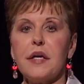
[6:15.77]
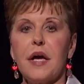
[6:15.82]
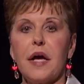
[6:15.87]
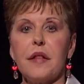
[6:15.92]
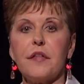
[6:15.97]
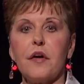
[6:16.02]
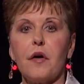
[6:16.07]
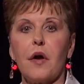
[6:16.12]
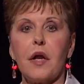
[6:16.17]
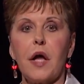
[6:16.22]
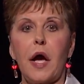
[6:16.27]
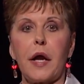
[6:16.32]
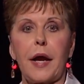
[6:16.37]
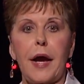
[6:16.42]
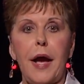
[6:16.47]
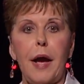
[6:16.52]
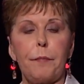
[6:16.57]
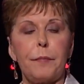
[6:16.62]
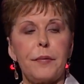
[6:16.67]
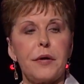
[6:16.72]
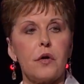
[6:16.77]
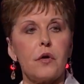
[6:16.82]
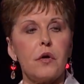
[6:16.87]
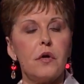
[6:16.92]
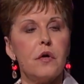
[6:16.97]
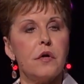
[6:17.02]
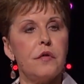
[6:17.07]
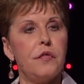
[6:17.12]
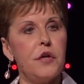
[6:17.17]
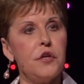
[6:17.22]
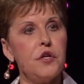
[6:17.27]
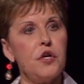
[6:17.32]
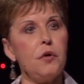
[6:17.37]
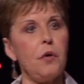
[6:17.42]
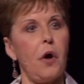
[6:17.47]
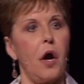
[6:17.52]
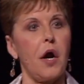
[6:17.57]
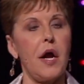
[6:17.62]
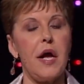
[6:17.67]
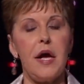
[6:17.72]
అయినా వాళ్ళు మీకంటే
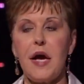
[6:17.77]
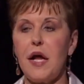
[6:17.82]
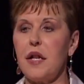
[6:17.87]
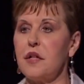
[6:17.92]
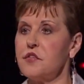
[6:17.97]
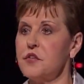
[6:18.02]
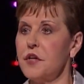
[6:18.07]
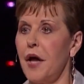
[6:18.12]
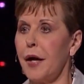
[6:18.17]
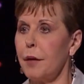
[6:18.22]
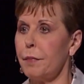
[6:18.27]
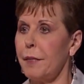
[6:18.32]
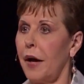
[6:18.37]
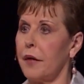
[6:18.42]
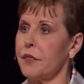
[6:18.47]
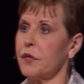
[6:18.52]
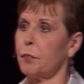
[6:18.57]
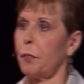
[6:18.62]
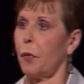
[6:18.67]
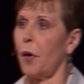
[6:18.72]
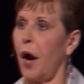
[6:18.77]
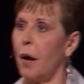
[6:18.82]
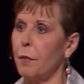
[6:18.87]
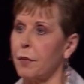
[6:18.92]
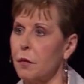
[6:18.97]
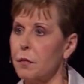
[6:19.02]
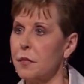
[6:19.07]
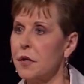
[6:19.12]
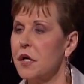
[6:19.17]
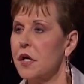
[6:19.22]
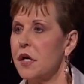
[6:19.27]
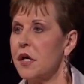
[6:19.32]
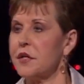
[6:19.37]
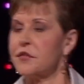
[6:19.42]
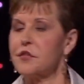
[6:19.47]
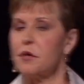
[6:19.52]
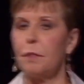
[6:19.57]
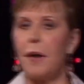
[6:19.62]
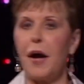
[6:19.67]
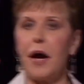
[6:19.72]
ఆనందంగా ఉన్నారు అయినా అది సమస్యను గురించి
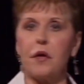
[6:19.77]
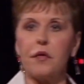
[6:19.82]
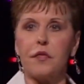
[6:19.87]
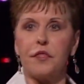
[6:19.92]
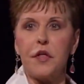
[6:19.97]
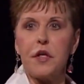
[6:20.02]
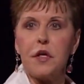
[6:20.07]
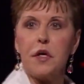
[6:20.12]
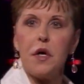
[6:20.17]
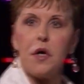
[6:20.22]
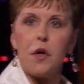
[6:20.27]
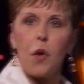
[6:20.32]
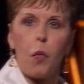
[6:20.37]
కాదు అది వాళ్ళు